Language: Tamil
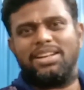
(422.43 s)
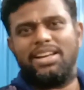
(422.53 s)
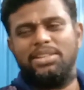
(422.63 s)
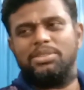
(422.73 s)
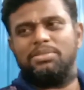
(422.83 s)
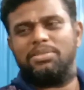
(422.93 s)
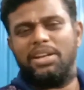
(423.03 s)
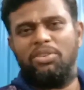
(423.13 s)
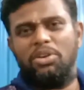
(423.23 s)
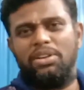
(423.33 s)
கை
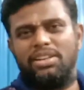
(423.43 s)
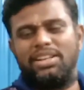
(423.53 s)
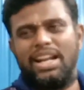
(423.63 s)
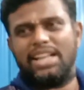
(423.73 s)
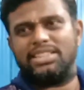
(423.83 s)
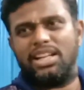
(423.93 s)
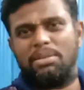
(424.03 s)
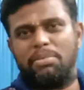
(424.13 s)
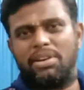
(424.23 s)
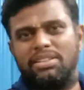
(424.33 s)
எவ்வளோ ரிலாக்ஸ்டாக
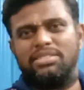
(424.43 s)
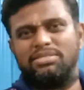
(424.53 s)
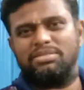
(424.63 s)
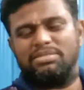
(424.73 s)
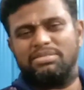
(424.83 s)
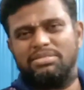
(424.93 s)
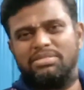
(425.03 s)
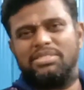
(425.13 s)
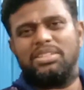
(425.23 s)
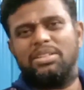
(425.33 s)
இருக்கு பாருங்கள்
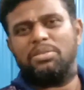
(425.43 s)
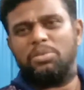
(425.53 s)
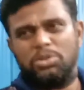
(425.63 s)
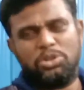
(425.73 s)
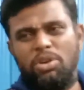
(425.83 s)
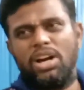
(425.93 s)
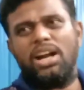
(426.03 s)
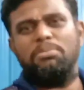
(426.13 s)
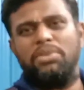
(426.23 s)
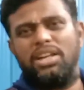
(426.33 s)
ஸ்ட்ரோக்
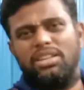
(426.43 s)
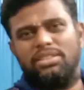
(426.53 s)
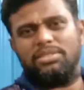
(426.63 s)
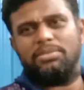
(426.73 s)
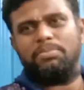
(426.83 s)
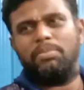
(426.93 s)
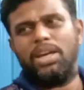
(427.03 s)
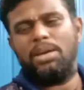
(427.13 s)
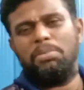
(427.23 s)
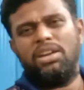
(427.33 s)
ஆட முடியாது
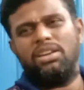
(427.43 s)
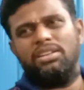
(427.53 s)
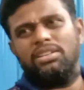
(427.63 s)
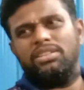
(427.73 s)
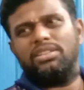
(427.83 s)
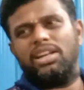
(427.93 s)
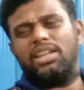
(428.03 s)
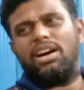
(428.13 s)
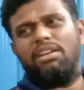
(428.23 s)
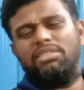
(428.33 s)
மேபி
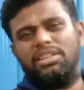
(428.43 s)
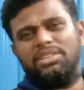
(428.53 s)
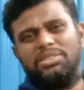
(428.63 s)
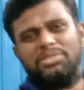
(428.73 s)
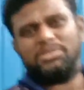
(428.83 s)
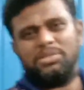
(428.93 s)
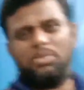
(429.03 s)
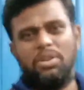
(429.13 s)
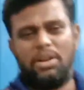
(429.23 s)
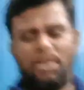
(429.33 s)
ஏதாவது
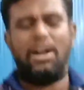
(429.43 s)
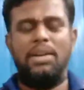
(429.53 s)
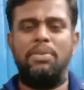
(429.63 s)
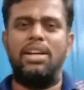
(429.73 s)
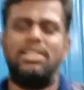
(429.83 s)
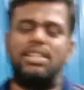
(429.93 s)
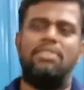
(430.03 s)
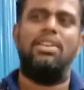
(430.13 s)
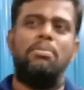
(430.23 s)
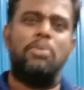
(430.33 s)
அட்வான்ஸ்
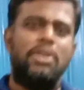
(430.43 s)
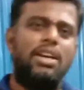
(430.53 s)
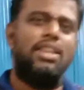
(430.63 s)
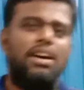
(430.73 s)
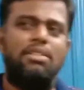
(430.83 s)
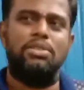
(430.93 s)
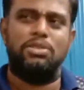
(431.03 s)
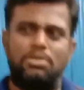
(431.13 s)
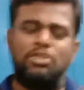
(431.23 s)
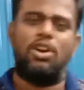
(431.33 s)
லெவலில் போய் ஏதாவது
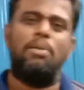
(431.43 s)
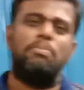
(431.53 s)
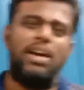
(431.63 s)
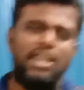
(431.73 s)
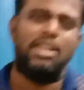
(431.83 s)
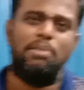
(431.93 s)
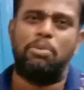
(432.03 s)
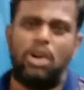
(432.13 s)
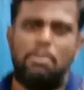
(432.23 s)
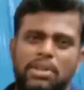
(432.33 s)
ட்ராப் மாதிரி ஏதாவது
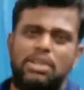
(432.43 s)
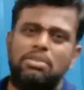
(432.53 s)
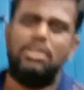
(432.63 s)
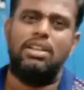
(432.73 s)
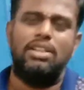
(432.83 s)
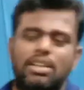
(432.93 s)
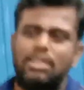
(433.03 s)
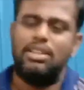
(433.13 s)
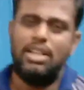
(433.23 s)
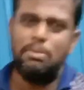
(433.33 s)
போடலாமே தவிர்த்து தட்